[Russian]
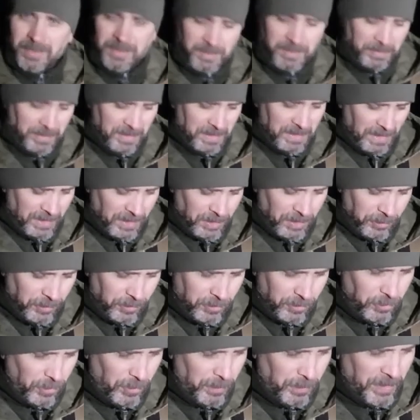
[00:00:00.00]
с выносной
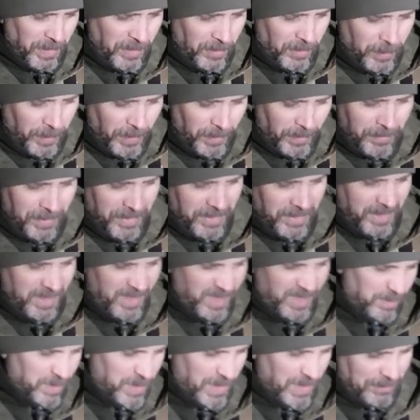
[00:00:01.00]
кнопкой управления
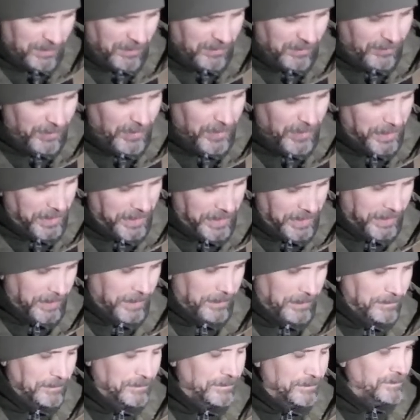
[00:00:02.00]
этим самым
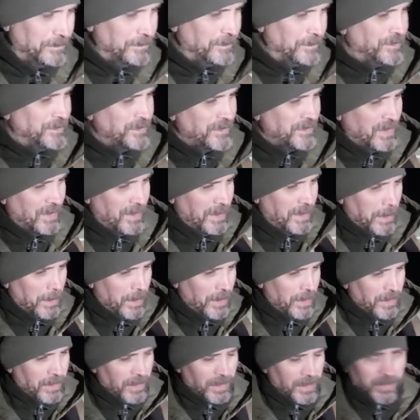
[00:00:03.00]
фонариком.
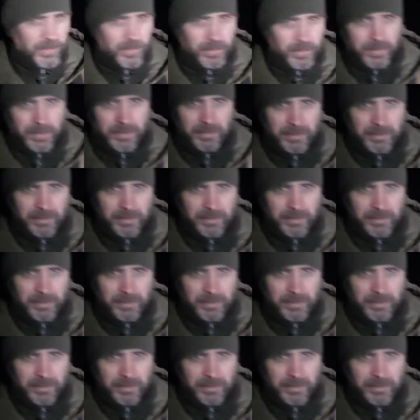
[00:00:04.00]
Ну,